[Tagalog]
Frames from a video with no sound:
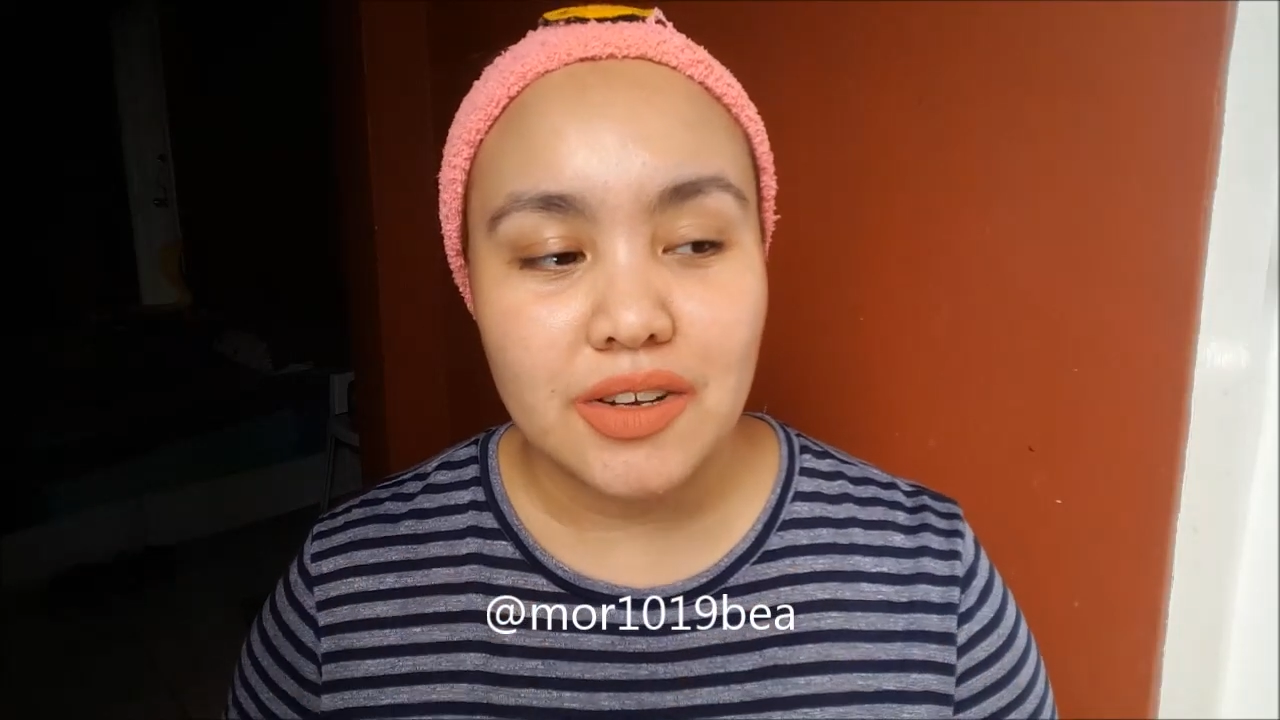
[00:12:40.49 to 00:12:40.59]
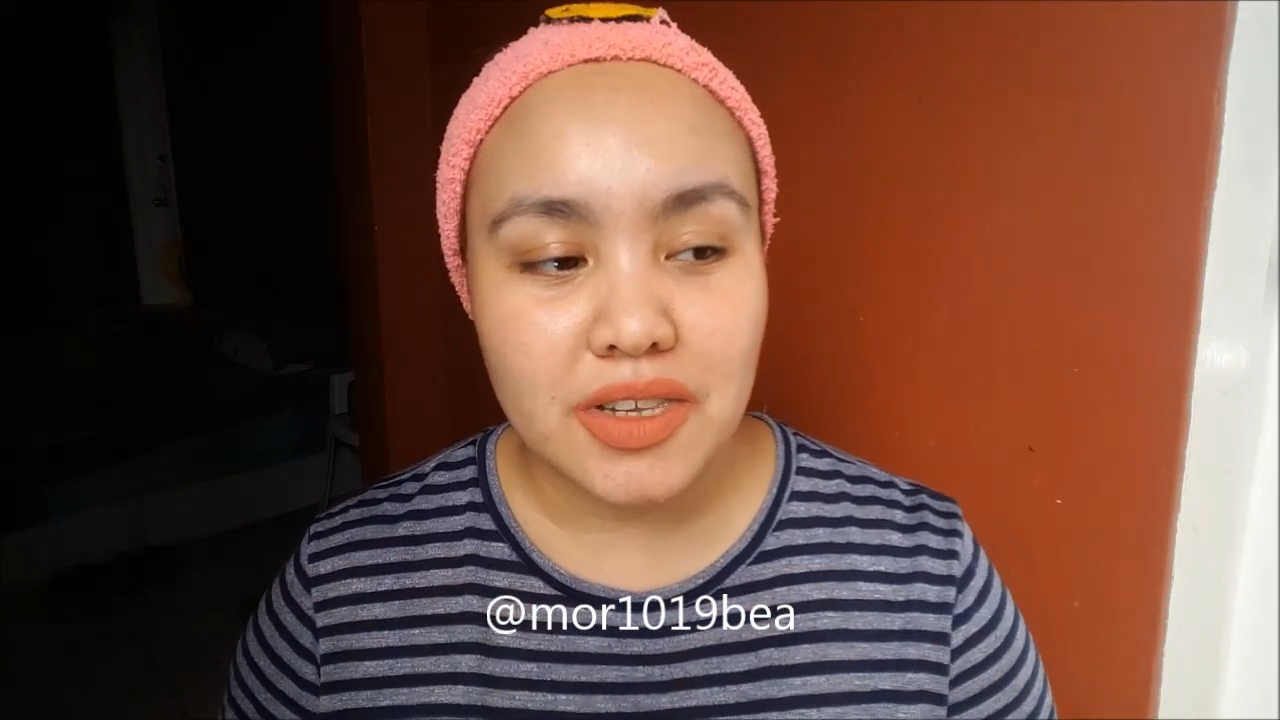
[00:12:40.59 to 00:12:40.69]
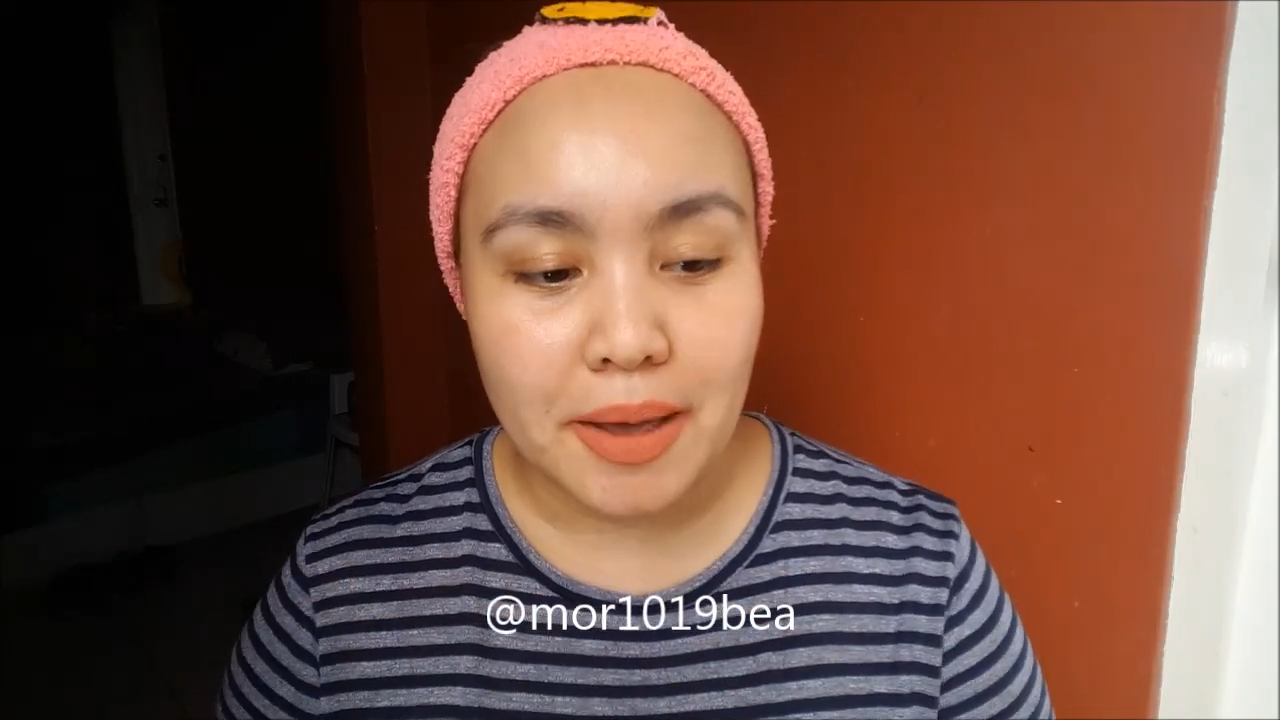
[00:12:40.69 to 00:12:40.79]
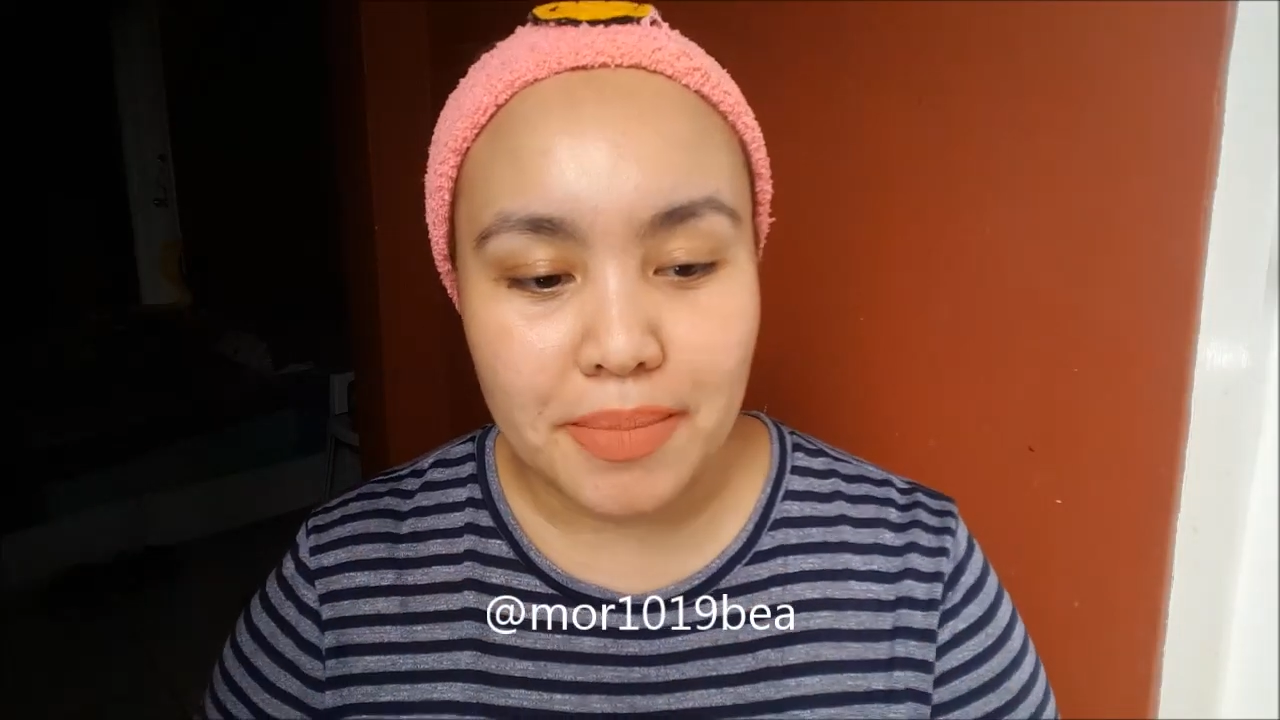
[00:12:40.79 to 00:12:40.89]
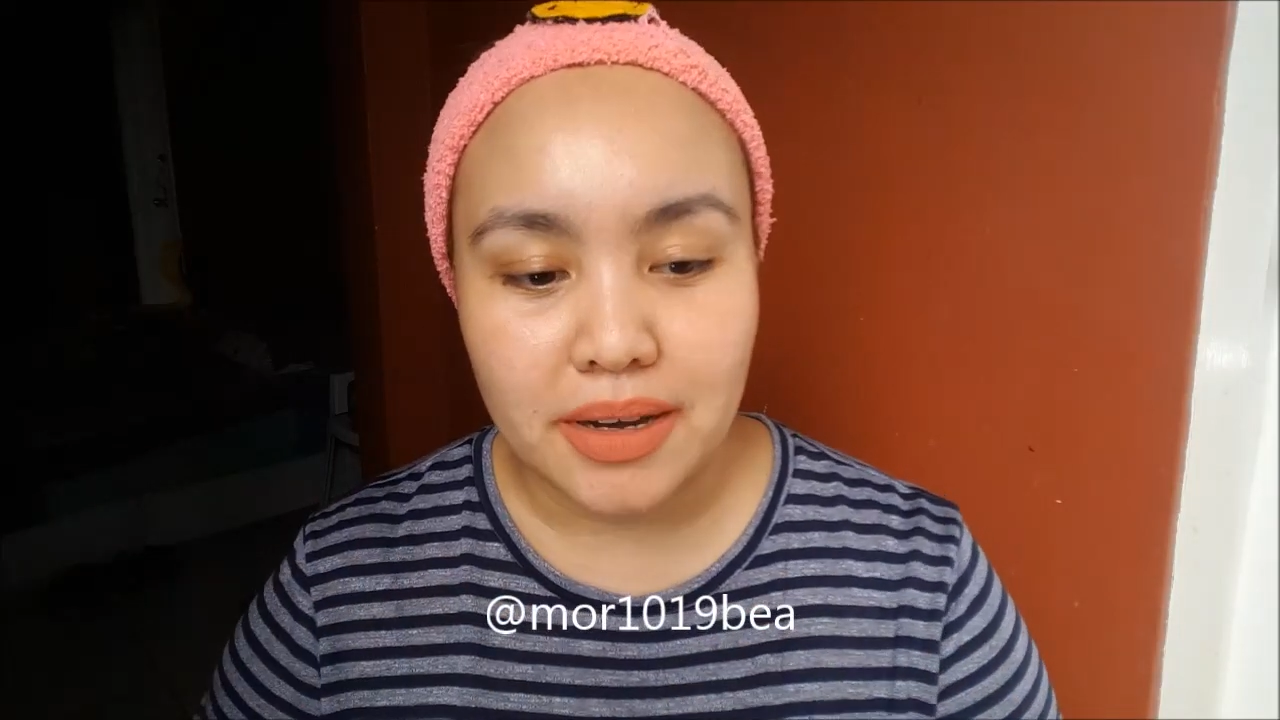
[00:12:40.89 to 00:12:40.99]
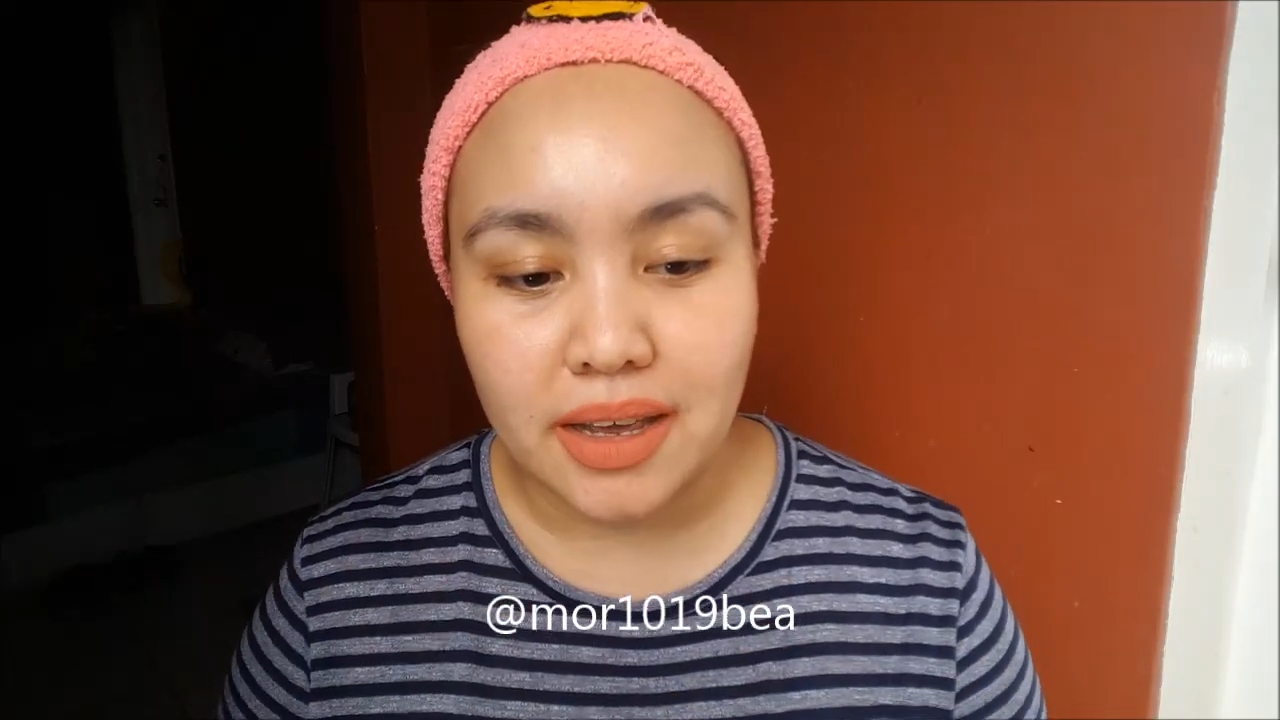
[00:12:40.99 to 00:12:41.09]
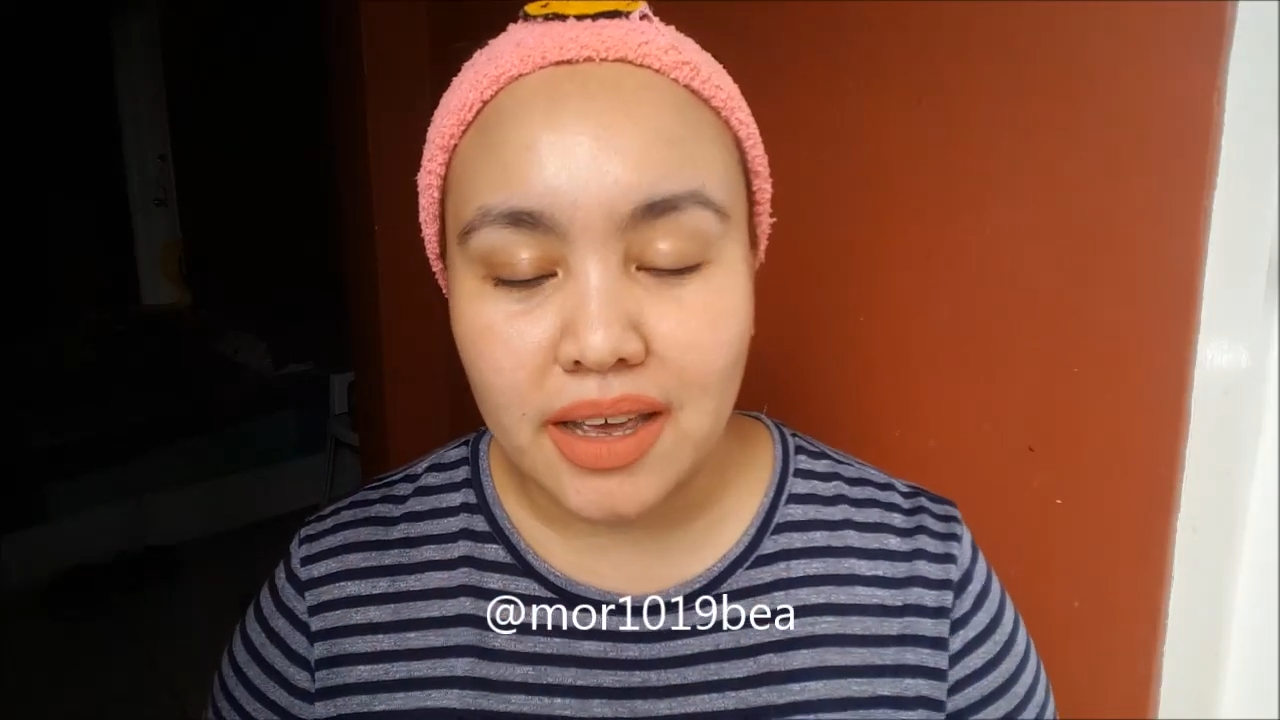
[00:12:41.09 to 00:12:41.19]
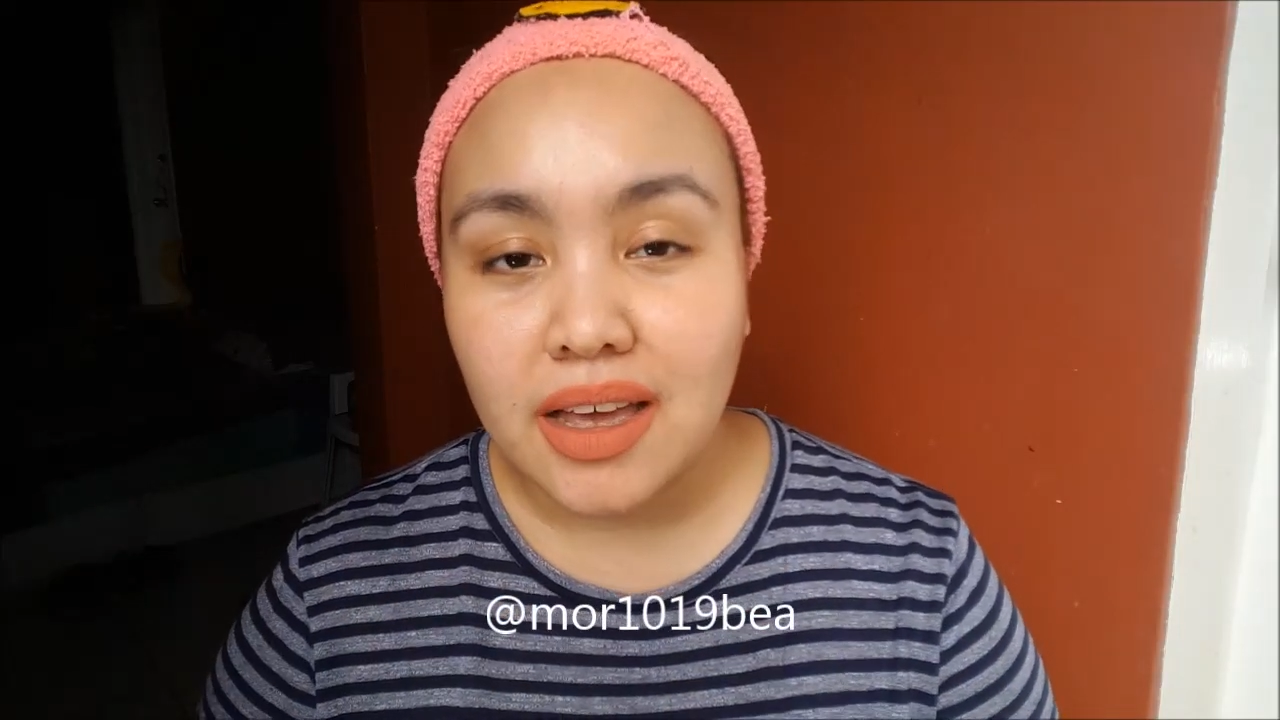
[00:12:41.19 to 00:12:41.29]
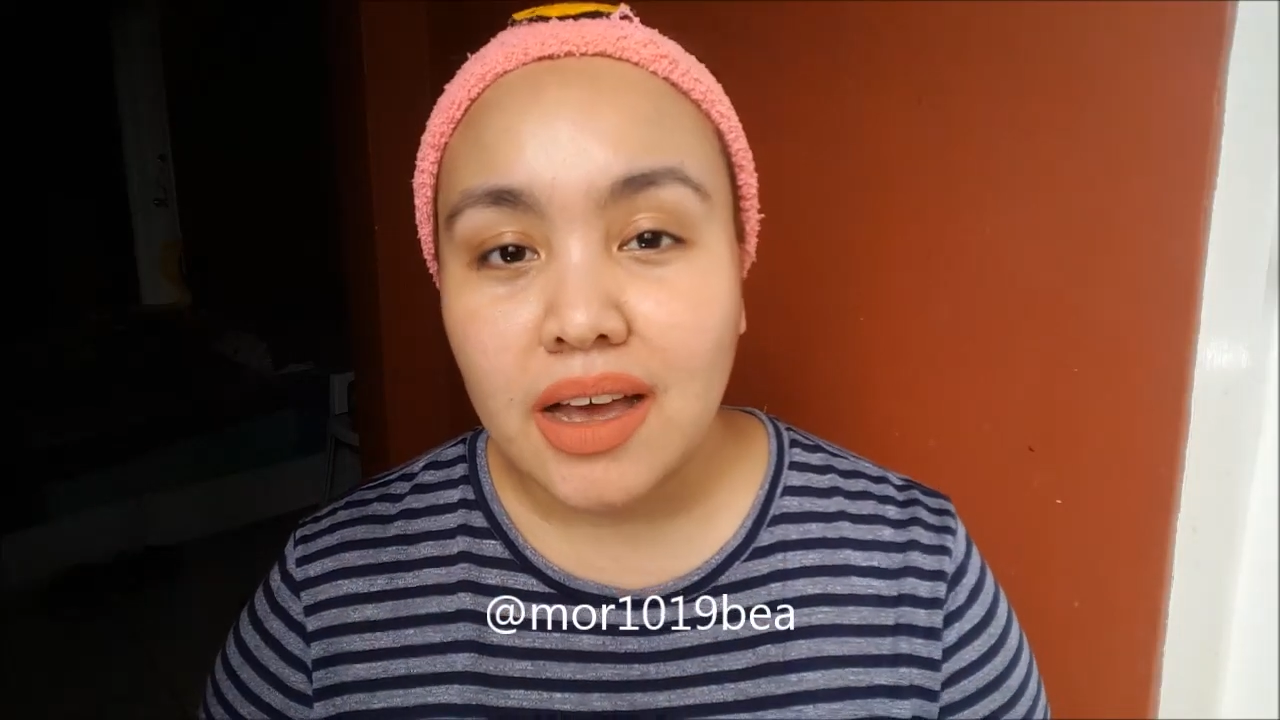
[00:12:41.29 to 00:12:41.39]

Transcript: sa amin eh.